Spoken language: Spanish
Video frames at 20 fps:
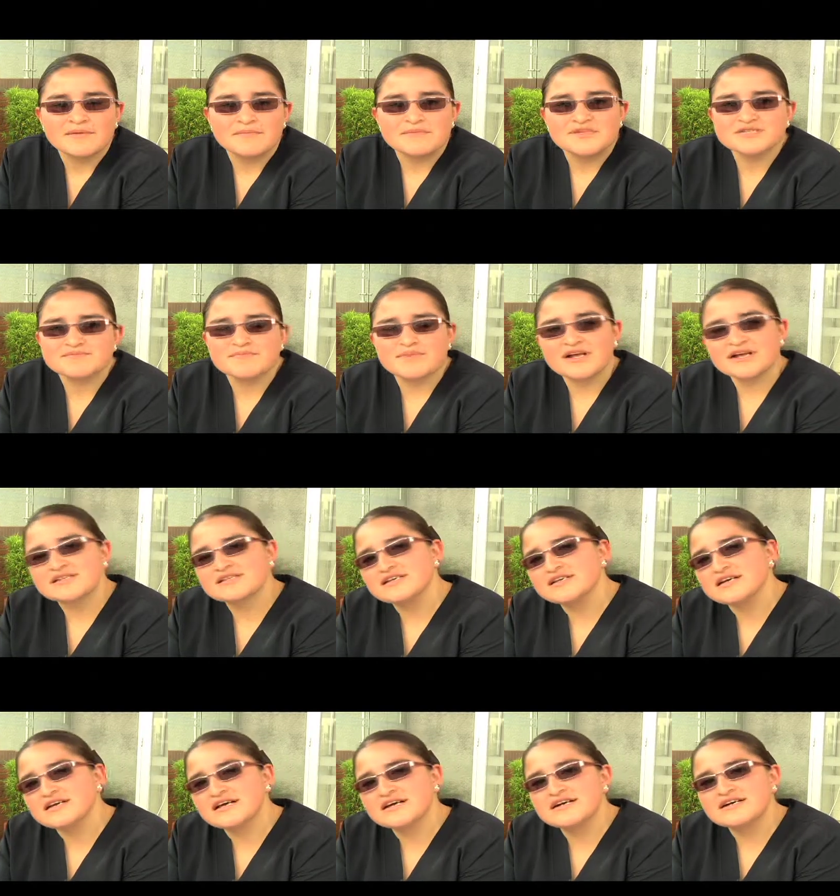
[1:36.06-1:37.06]
Mis
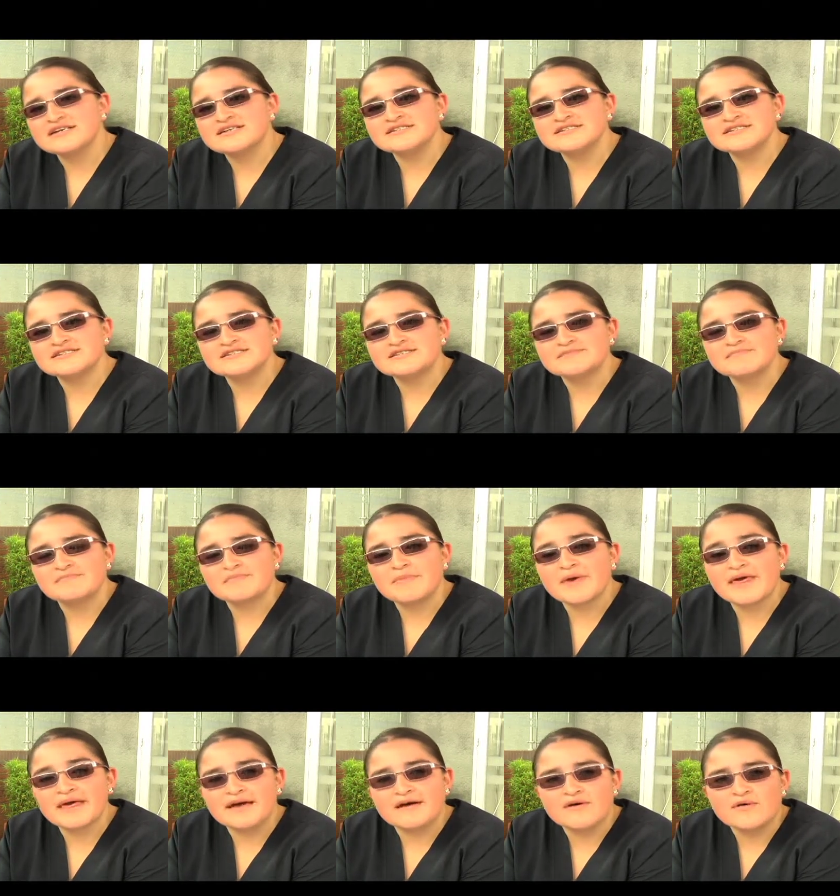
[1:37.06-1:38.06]
prácticas
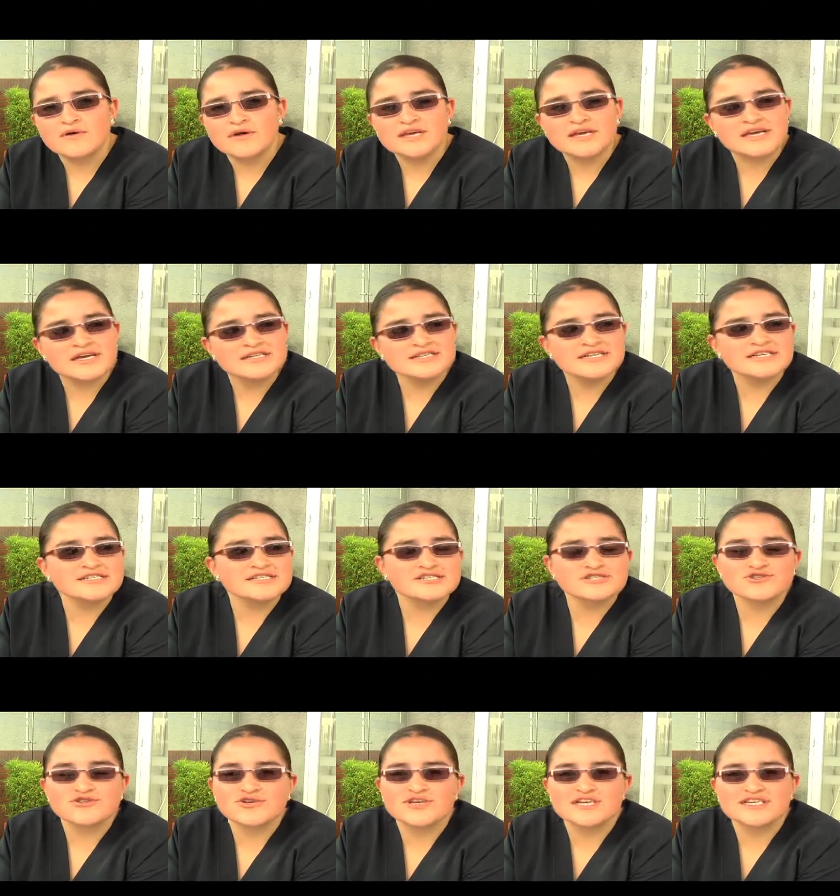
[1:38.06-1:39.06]
pedagógicas las
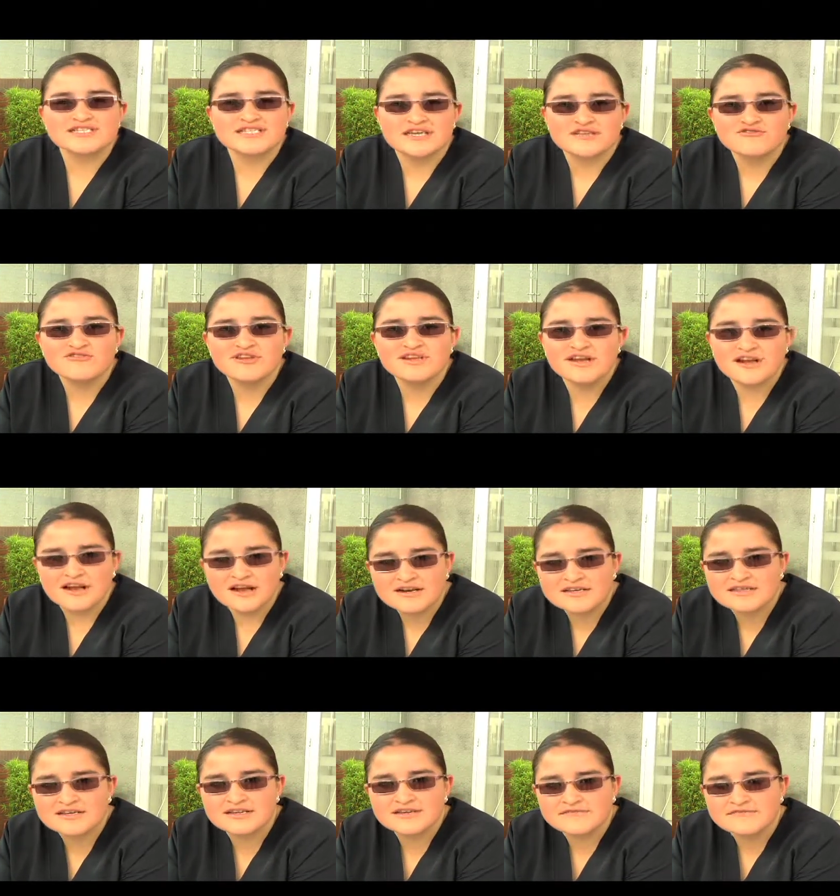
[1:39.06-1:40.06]
estoy haciendo en el
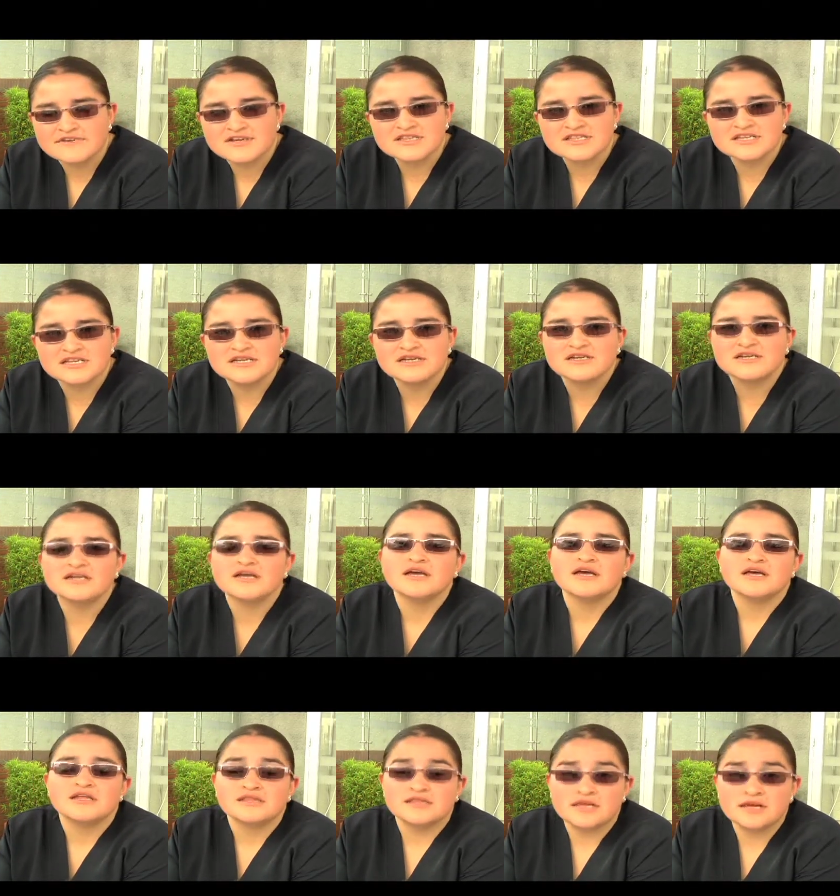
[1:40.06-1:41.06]
jardín infantil
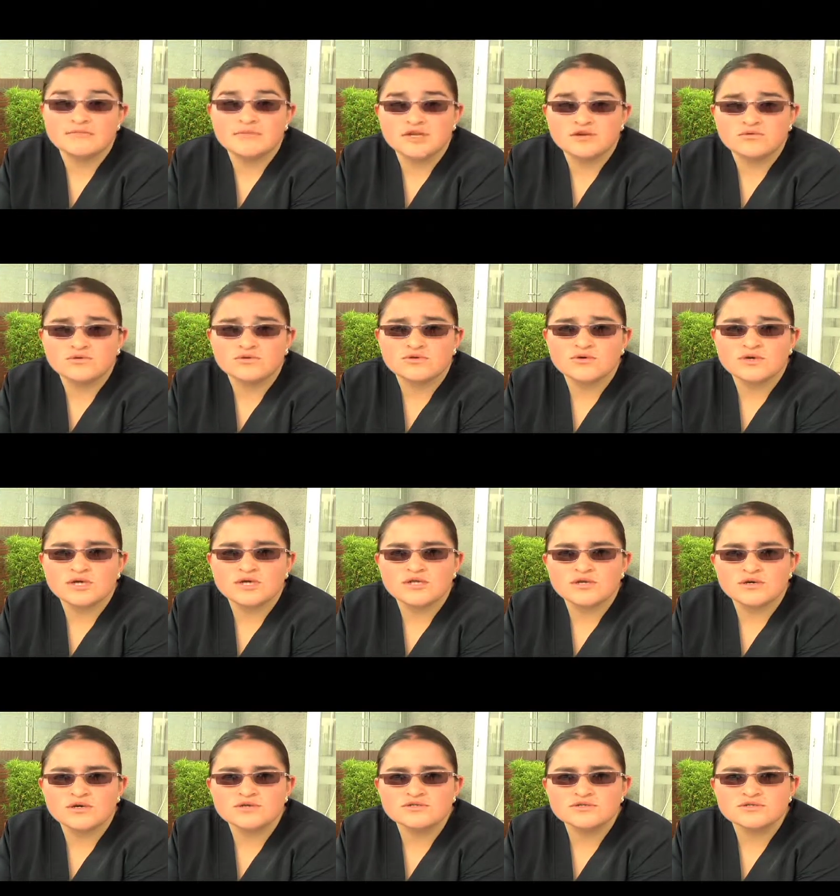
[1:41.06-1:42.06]
del Minuto de
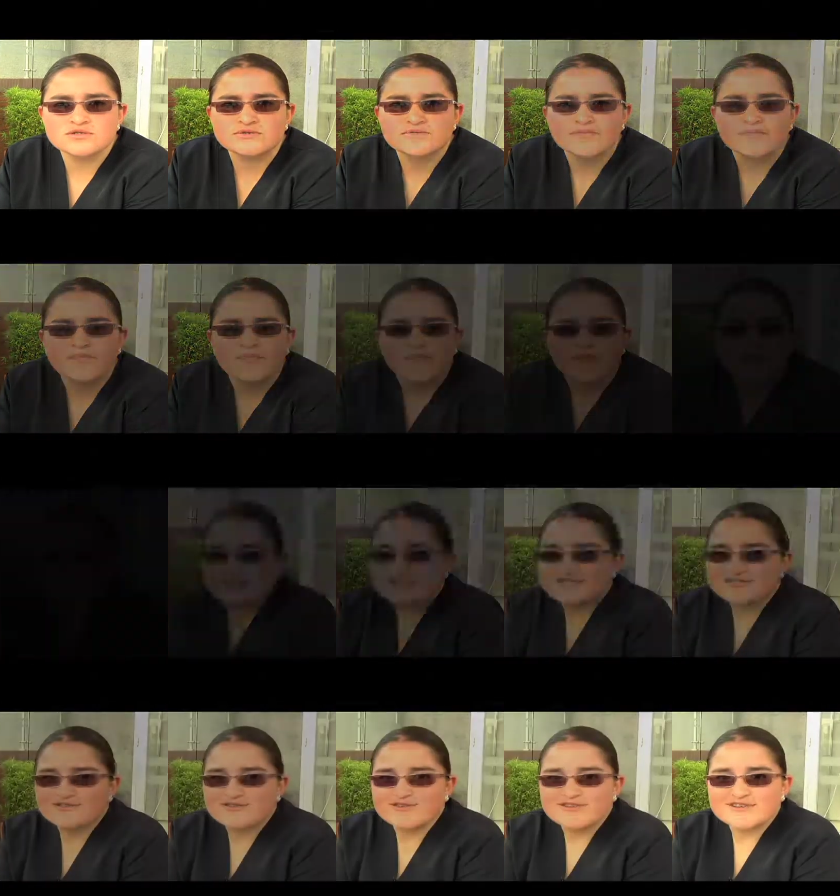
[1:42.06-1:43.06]
Dios.
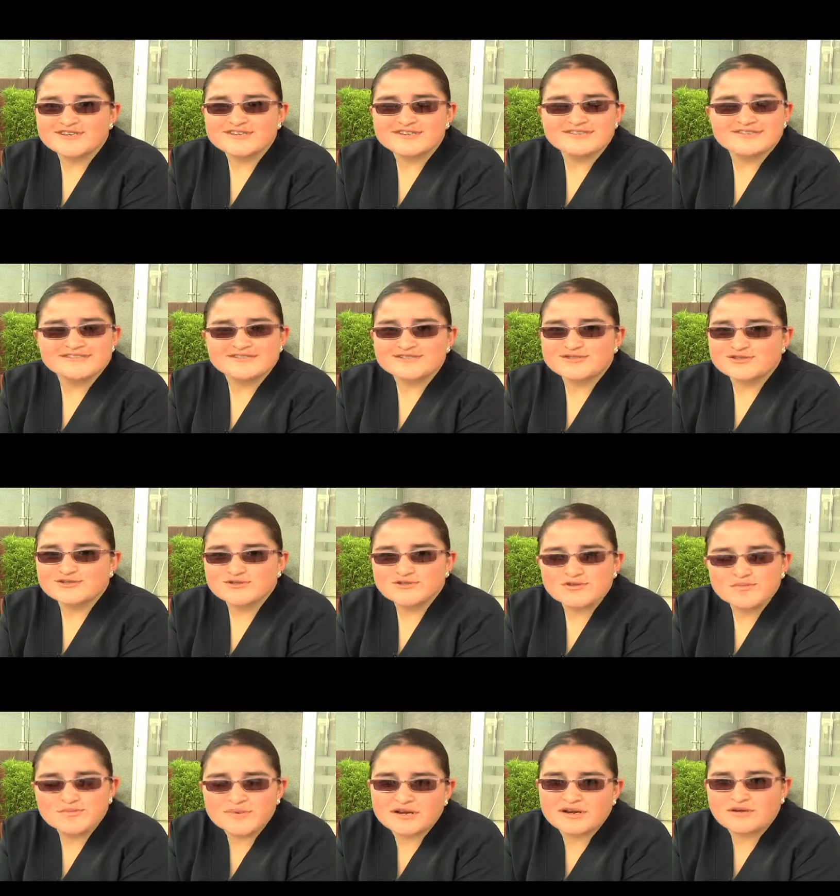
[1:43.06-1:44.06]
Estoy
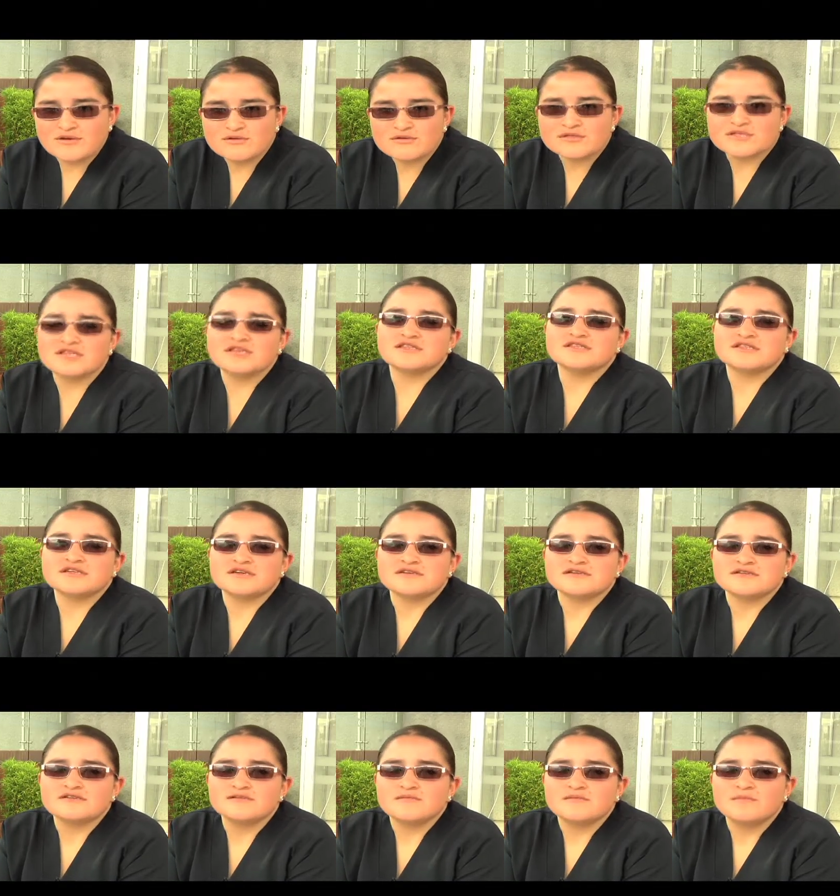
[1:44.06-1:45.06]
súper contenta
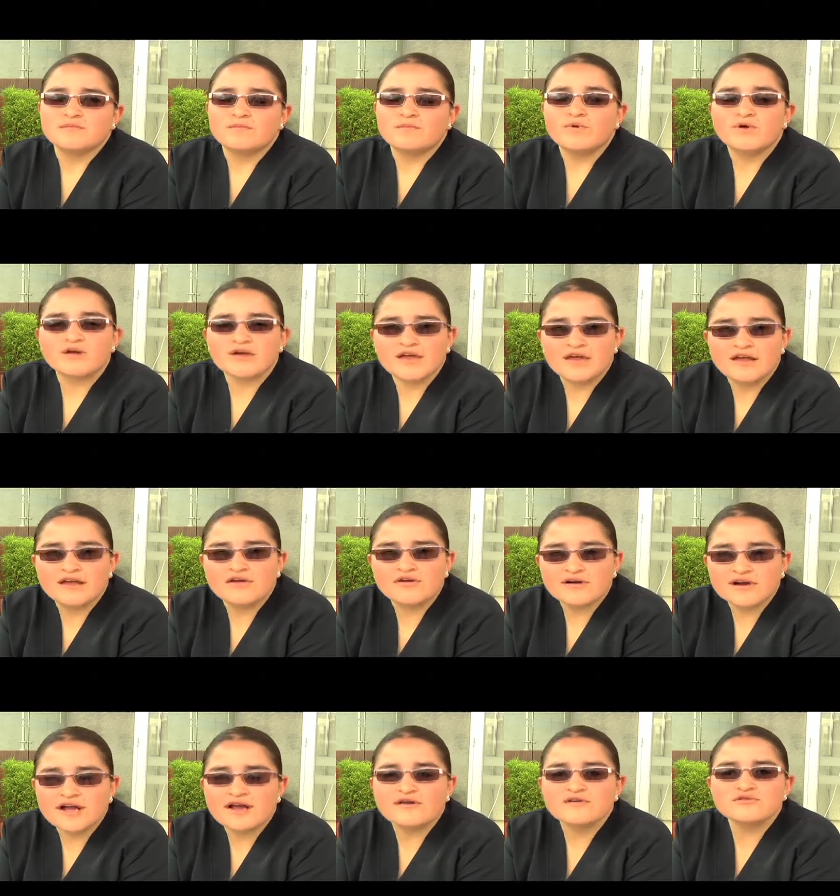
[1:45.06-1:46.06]
porque he
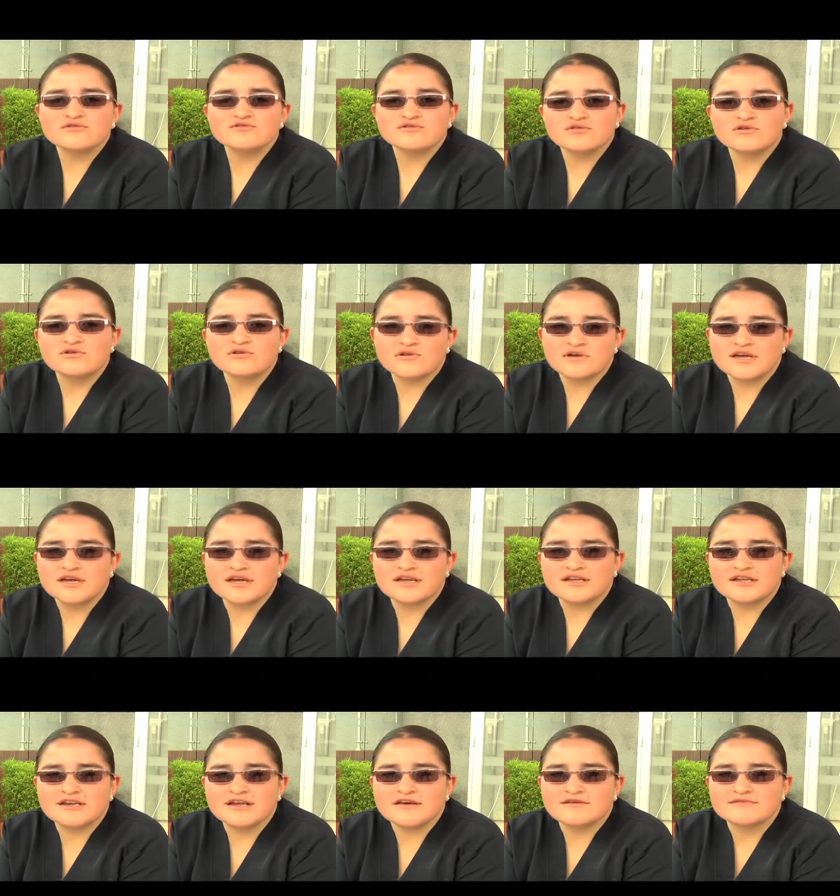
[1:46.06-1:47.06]
logrado todo lo que he
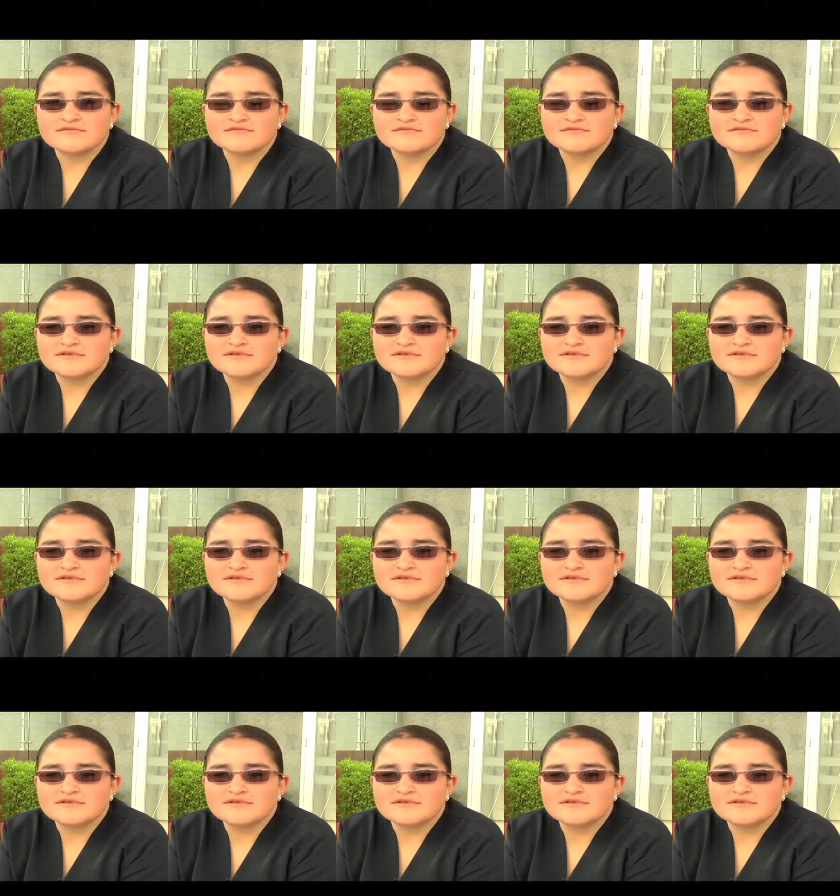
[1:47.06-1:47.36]
anhelado.